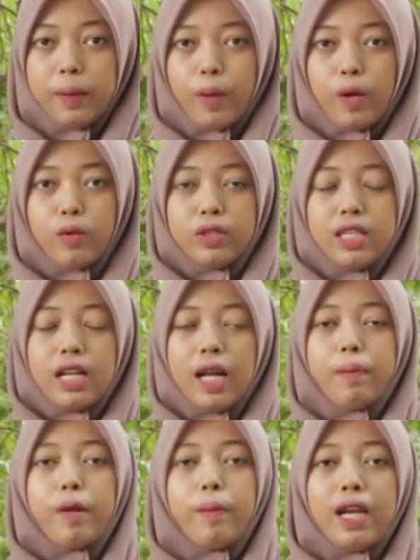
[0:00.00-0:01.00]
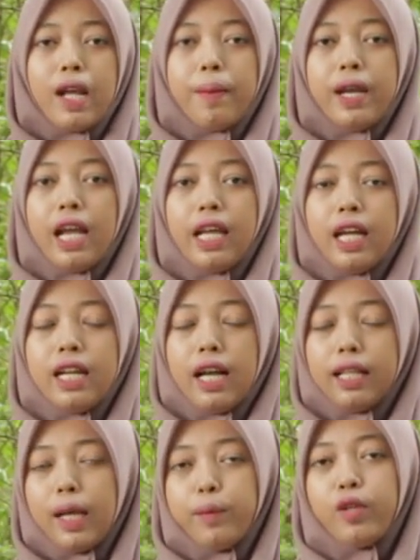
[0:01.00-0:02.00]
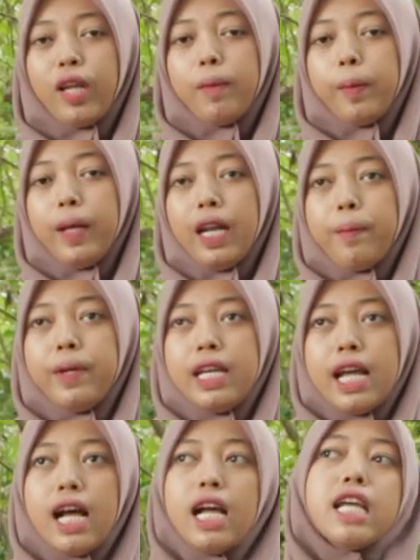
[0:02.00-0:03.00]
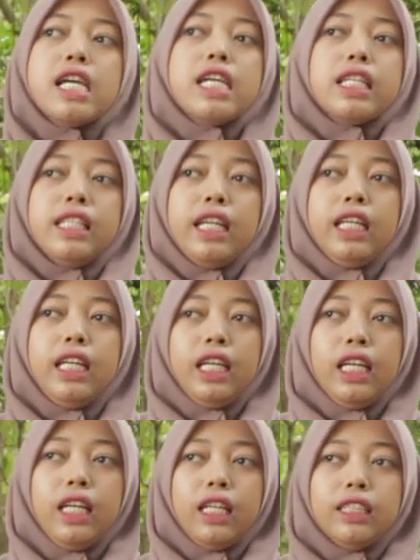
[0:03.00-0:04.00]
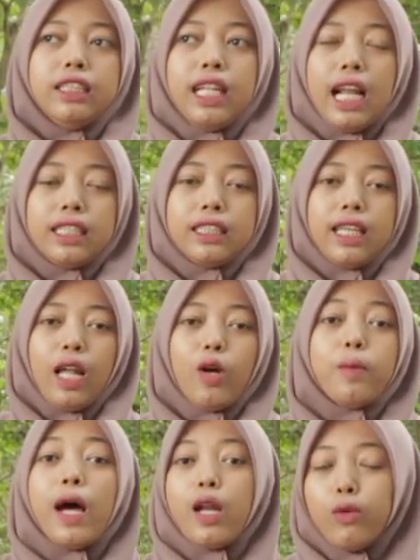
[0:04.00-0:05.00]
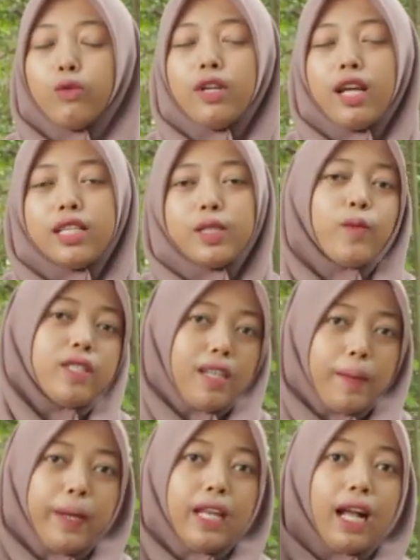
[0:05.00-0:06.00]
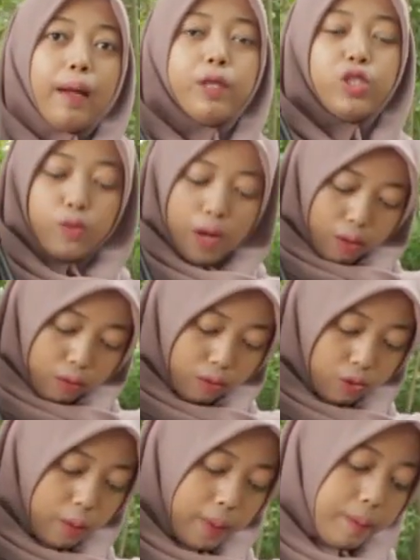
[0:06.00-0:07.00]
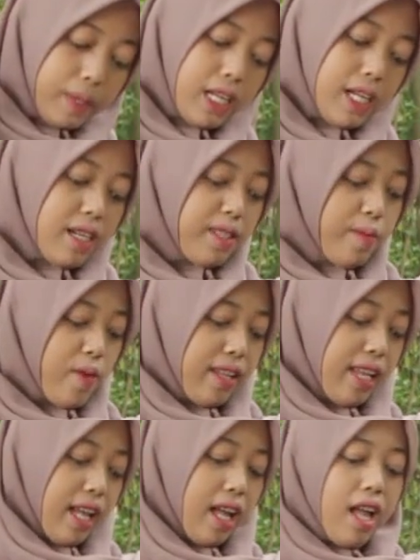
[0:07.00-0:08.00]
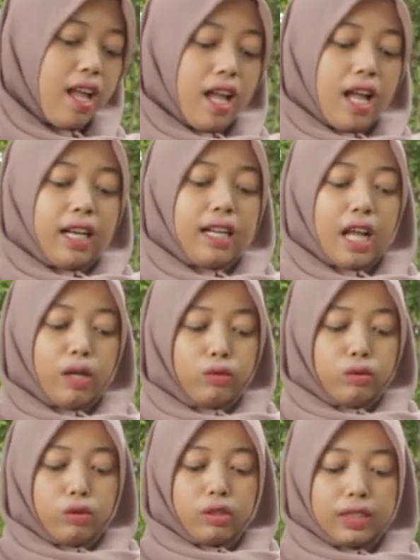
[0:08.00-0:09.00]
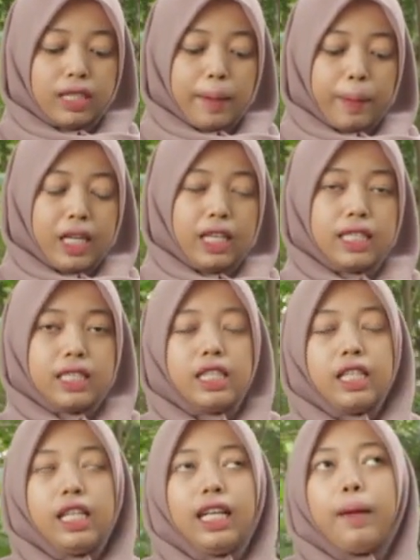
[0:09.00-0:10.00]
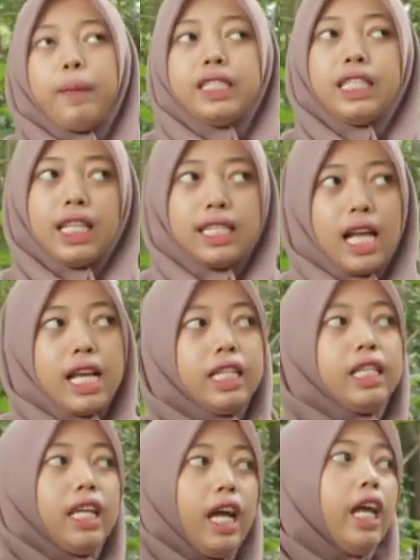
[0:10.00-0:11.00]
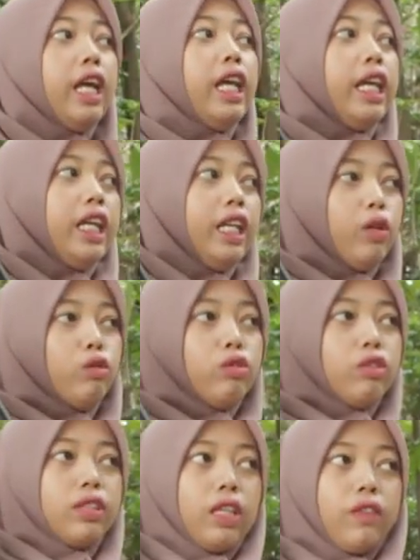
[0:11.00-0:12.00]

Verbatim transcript: diproduksi dengan berbeda-beda ya dengan tabung yang berbeda-beda jadi jelas kalau baru dari semua senapan yang kami jual untuk sobat bediler semuanya dan untuk senapan ini sendiri kapasitas anginnya ini untuk